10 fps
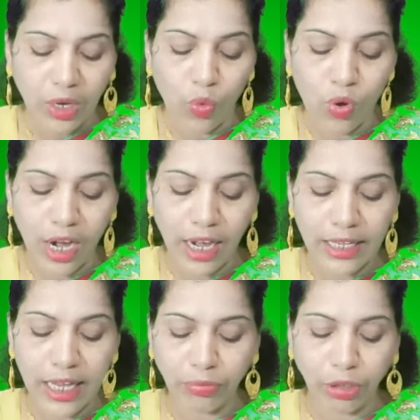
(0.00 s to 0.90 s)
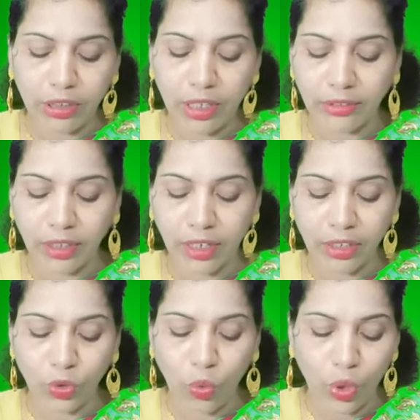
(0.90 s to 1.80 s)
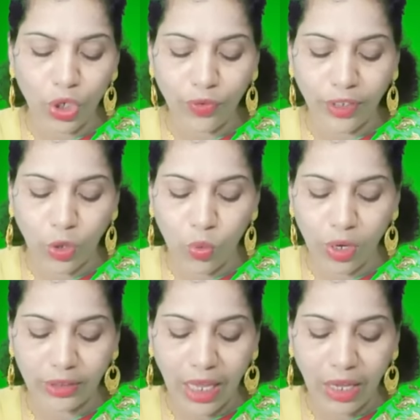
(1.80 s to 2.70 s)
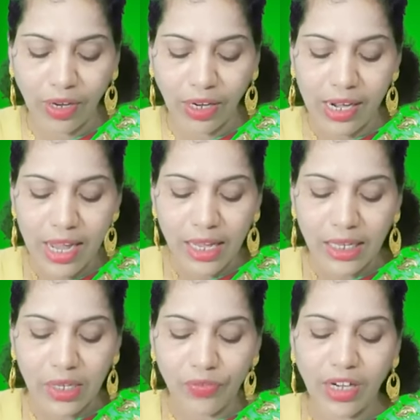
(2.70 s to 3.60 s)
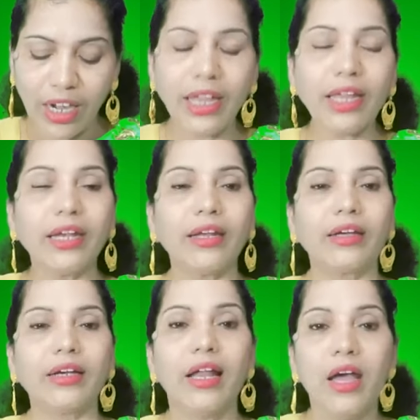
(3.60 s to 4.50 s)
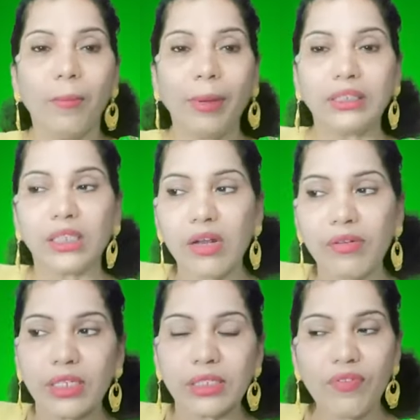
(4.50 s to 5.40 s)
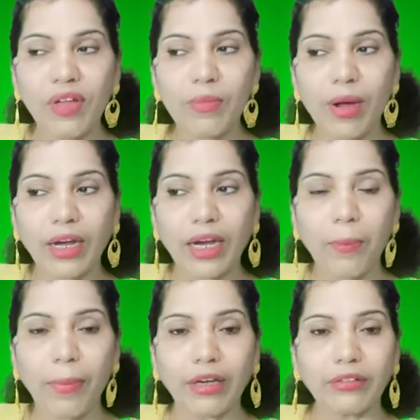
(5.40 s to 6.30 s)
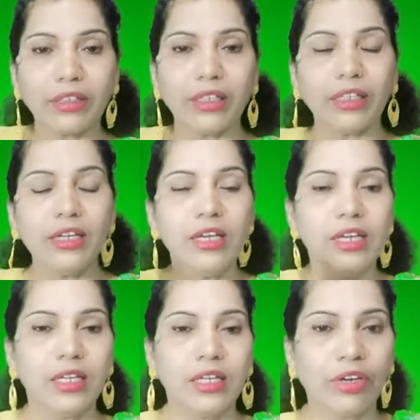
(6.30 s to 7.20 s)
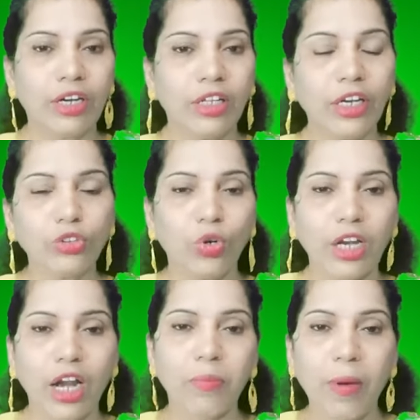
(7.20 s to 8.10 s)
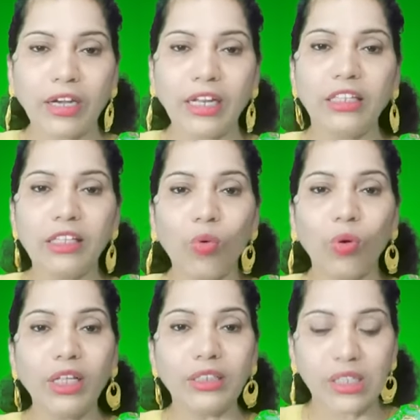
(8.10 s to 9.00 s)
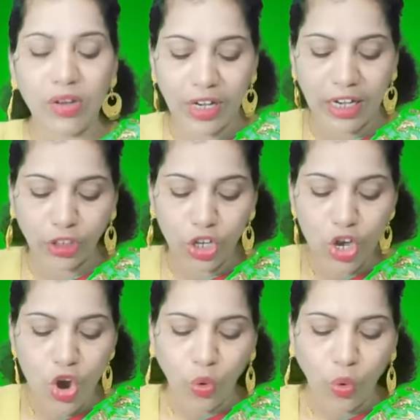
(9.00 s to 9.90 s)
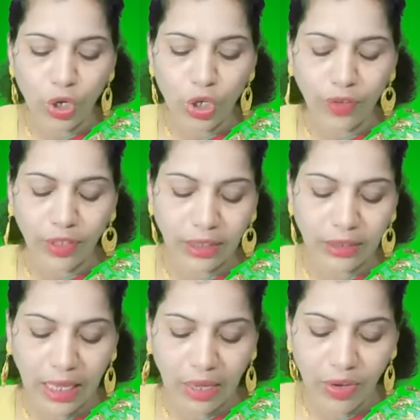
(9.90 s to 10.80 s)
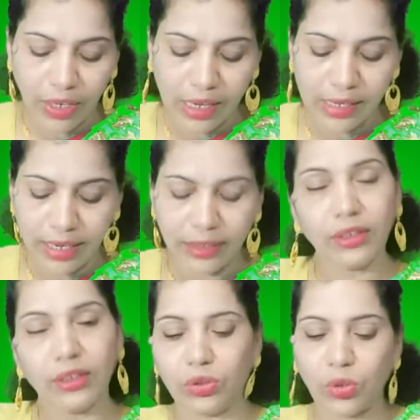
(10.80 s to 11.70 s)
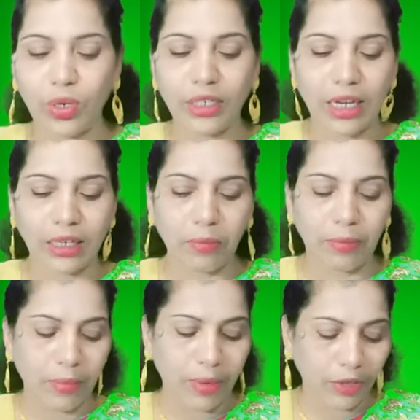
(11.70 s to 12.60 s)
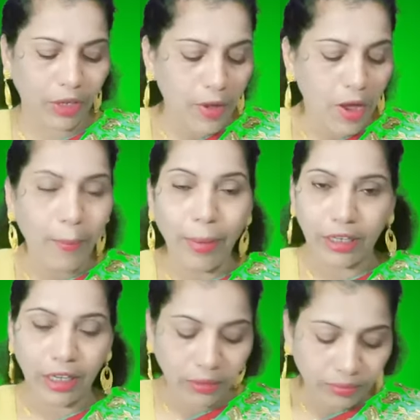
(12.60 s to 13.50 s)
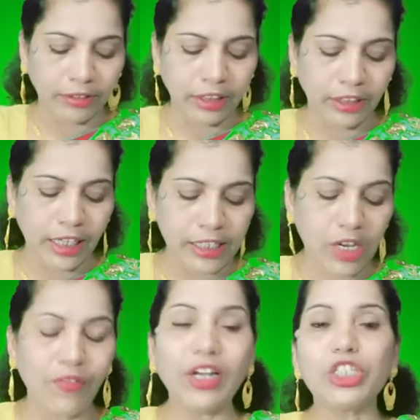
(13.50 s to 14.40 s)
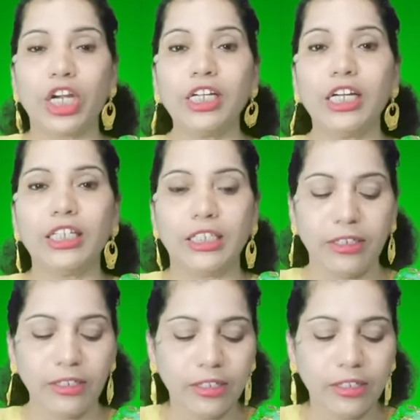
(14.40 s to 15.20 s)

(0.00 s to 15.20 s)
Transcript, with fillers: உங்களை எகிப்து தேசத்திலிருந்து கொண்டு வந்த உங்கள் தெய்வங்கள் இவர்களே என்றார்கள் இப்ப இஸ்ரேல் இஸ்ரவேல் மக்களை பார்த்து இவர்கள் என்ன சொல்கிறார் பாருங்க இதுதான் அவங்களை இஸ்ரேவேலிருந்து கொண்டு வந்த தெய்வங்கள் என்று சொல்லுகிறார்கள் பிரியமானவர்கள் பாருங்க இந்த இஸ்ரேவேல் ஜனங்களுக்கு